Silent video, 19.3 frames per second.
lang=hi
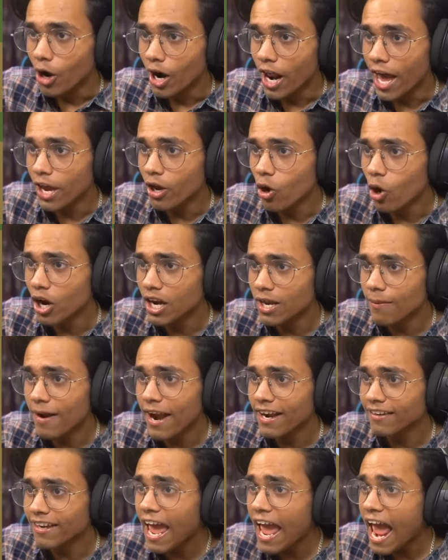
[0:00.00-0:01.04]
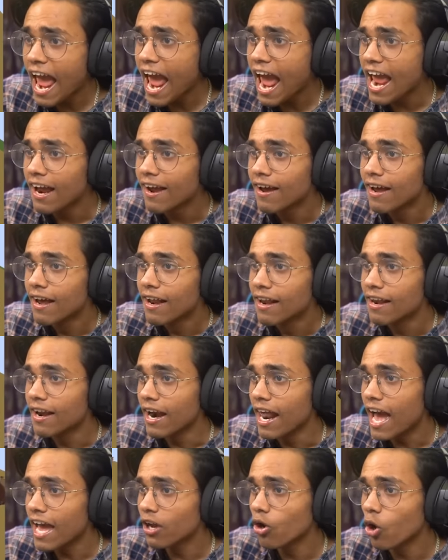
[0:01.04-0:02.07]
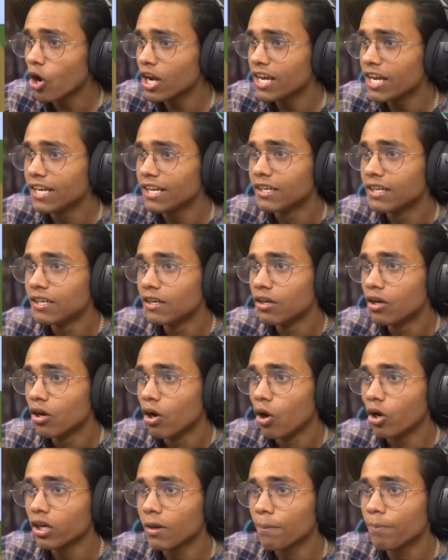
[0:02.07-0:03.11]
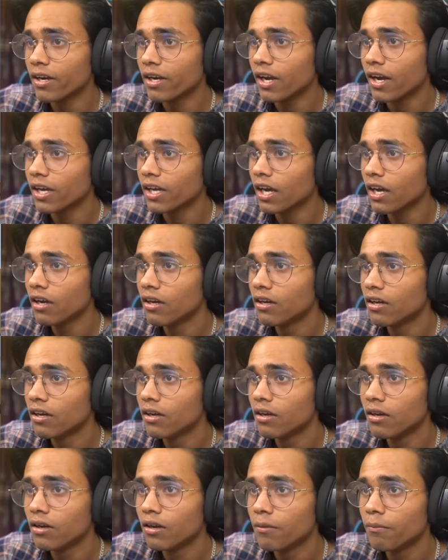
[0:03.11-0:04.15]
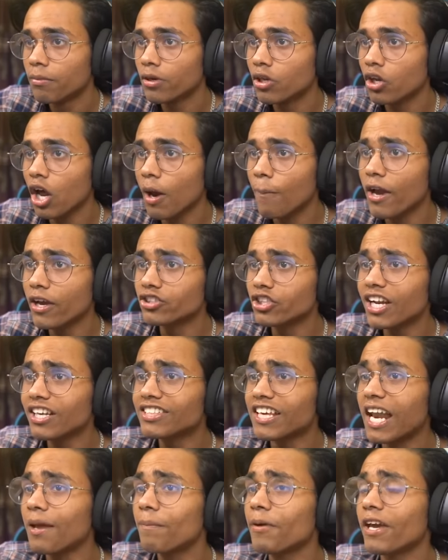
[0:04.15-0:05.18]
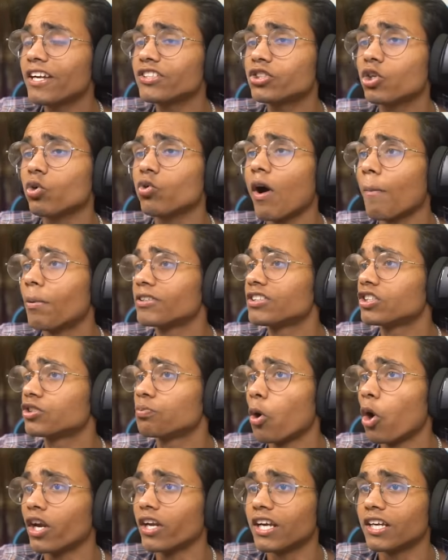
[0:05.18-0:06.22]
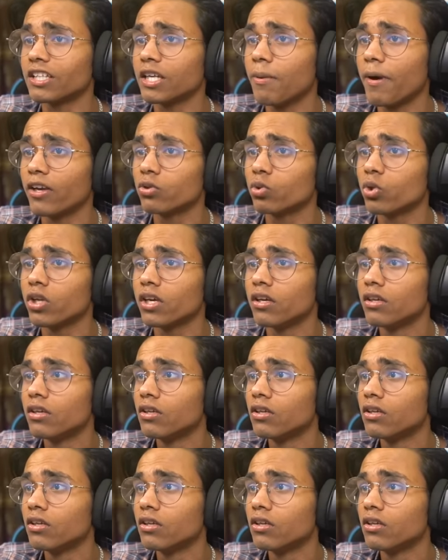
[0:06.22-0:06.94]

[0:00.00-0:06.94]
लड़ाई होली बेटे लड़ाई होली ओके पिट रह क्या अबे इतने सारे बियर्स क्यों वापस स्पॉन कर दिए भाई तूने